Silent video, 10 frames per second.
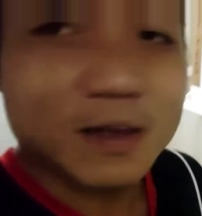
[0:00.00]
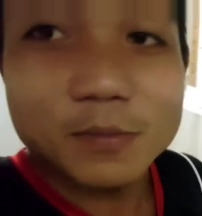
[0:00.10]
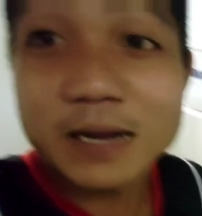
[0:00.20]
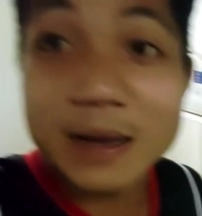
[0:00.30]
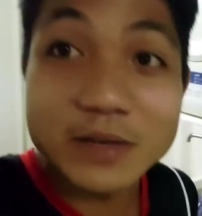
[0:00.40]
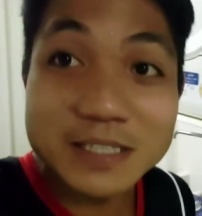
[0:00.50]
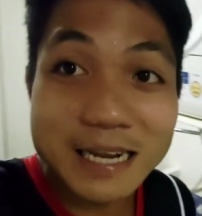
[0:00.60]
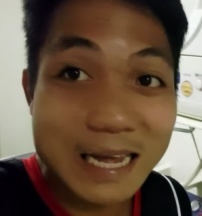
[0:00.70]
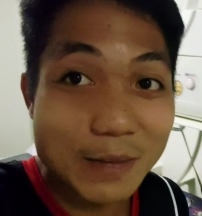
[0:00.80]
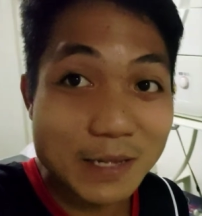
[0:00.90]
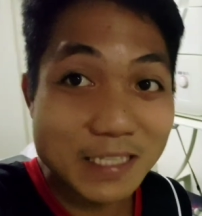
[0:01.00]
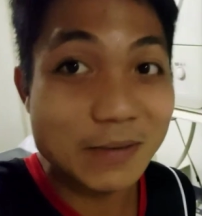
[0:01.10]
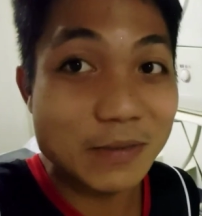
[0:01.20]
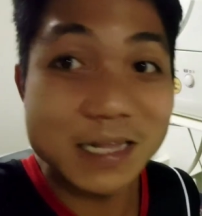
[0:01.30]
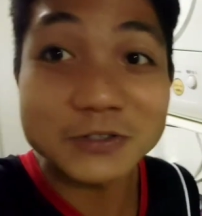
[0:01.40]
Maraming salamat
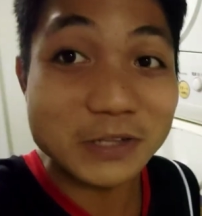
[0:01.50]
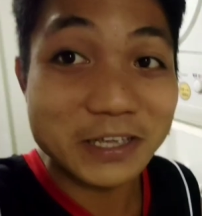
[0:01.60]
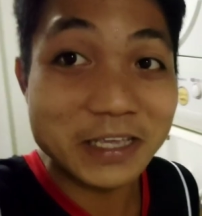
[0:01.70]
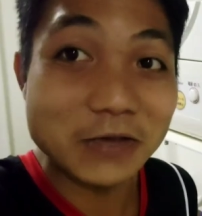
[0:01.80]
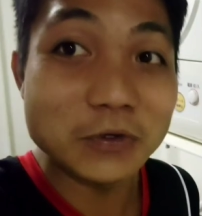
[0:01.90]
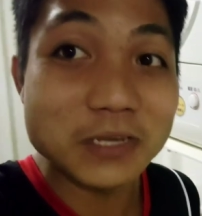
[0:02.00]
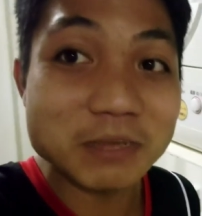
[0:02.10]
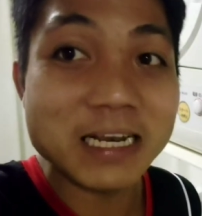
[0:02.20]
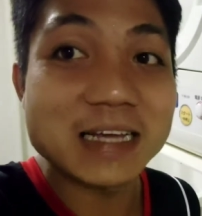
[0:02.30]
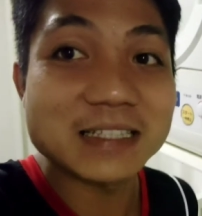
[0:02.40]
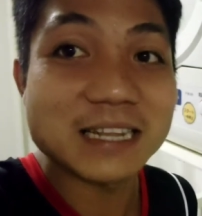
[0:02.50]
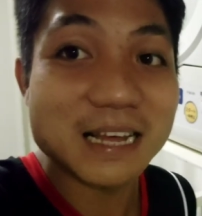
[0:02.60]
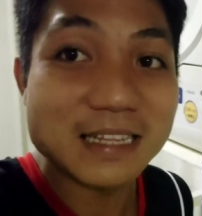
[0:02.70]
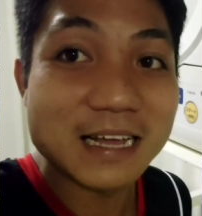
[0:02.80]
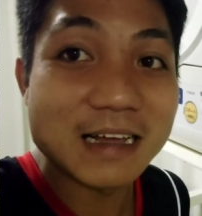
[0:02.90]
sabi nila. So nakikiusap talaga
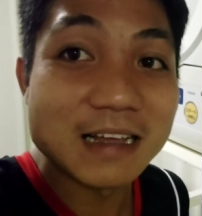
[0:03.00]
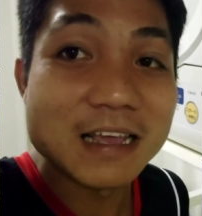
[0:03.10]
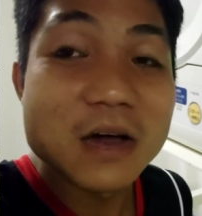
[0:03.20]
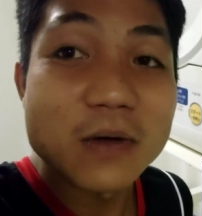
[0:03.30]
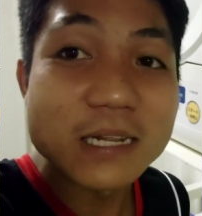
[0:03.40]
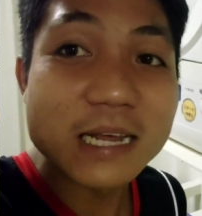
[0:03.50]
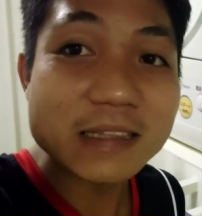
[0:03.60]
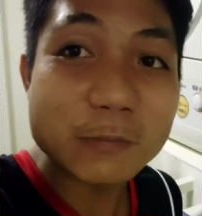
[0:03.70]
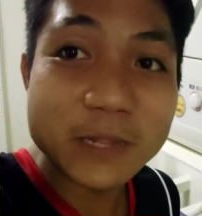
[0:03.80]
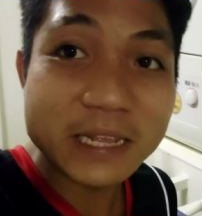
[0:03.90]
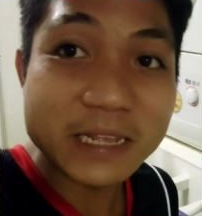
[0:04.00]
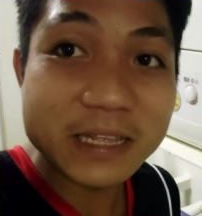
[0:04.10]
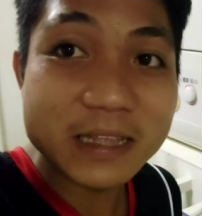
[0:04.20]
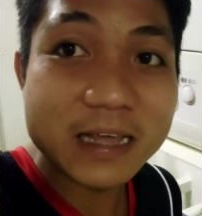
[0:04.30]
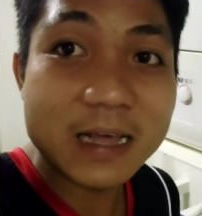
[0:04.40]
sila na huwag nating
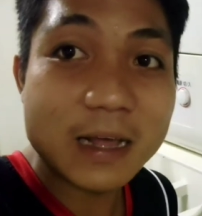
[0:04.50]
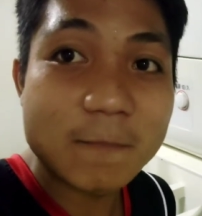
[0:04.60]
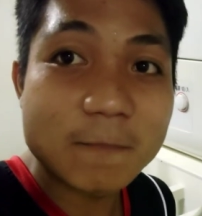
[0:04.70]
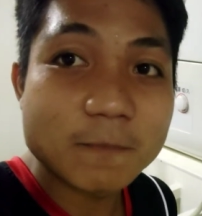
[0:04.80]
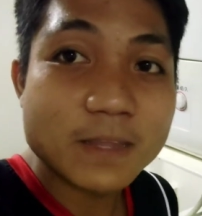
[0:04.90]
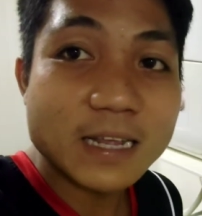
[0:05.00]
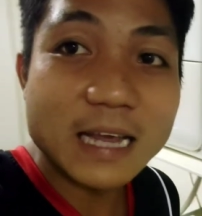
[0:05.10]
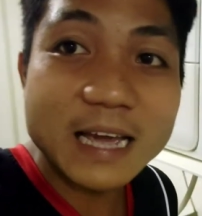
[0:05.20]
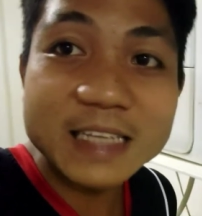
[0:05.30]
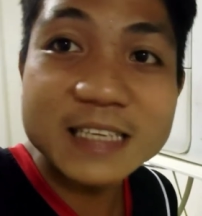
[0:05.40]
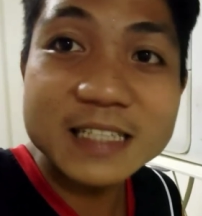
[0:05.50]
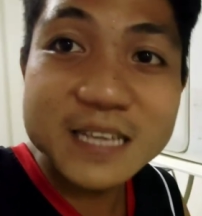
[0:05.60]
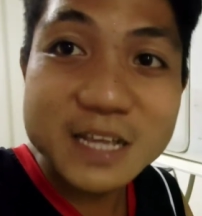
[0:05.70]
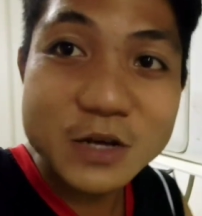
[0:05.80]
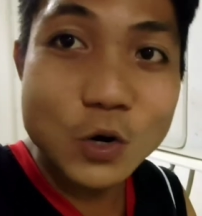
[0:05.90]
pilitin na ilagay sa
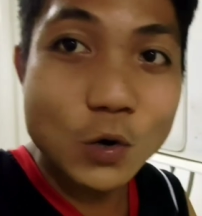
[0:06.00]
5